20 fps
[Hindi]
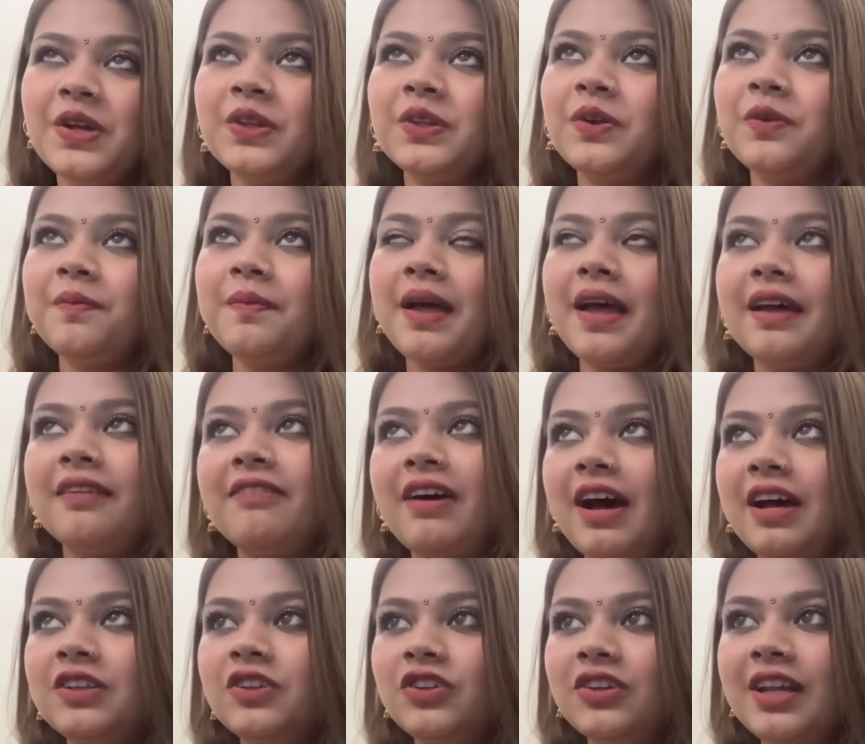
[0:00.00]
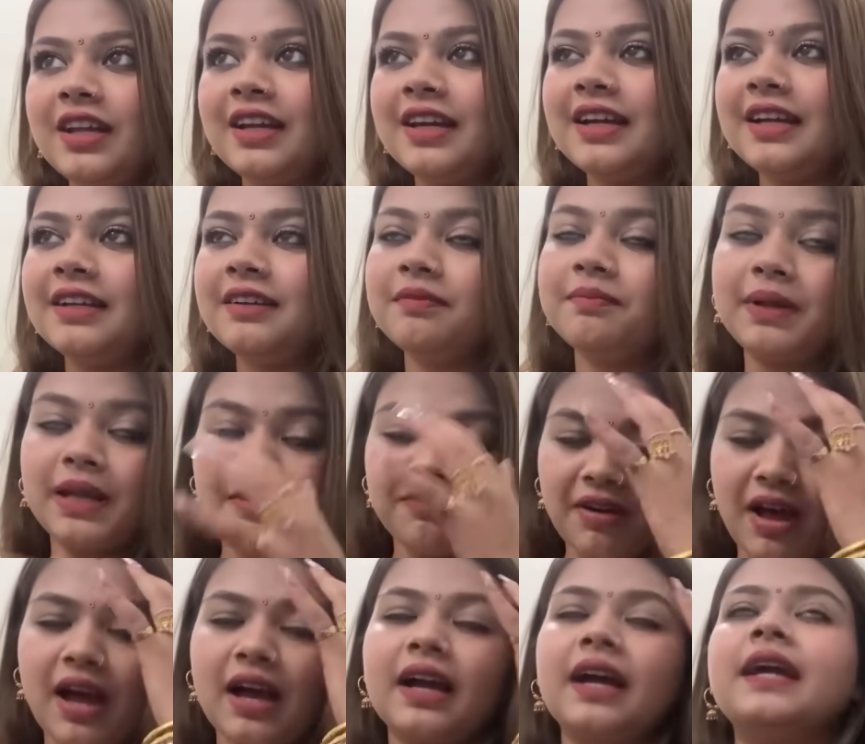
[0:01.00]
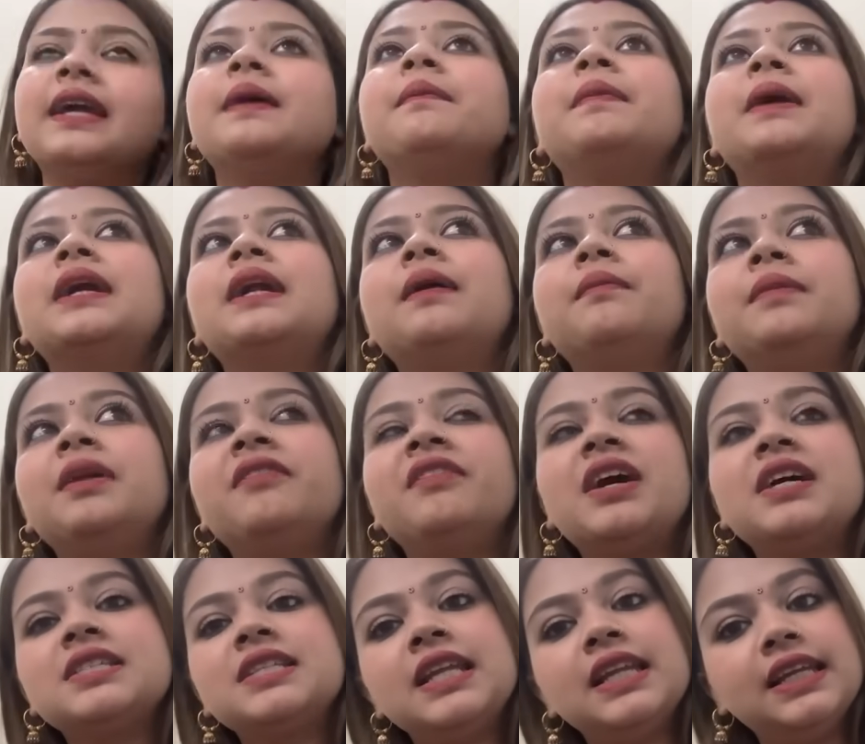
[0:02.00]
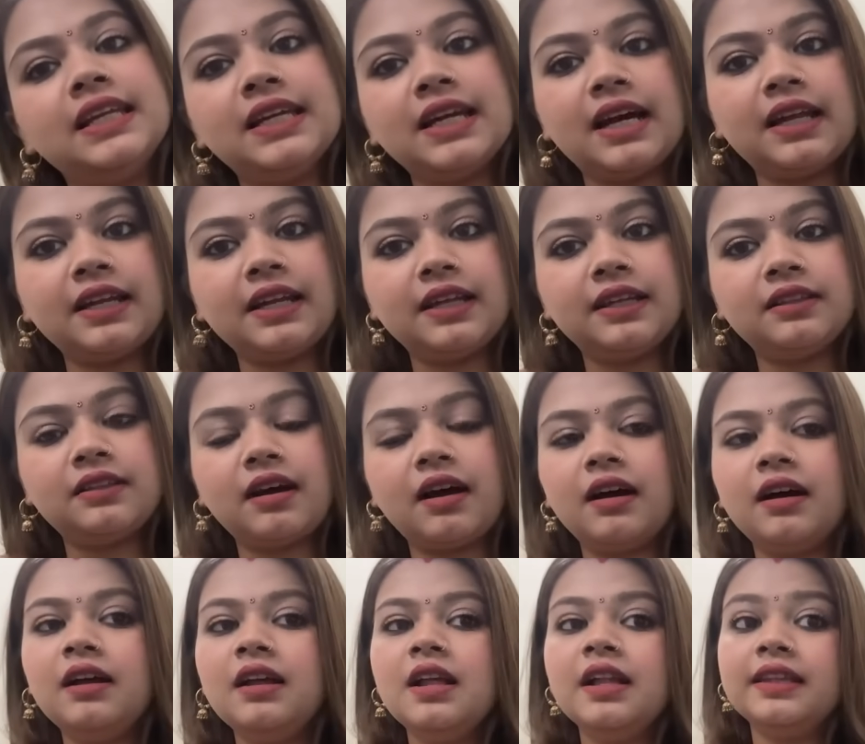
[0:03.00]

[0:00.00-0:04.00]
तो मैं वहाँ तो नहीं गई मतलब वहाँ गई बट हमने वहाँ से लिया नहीं था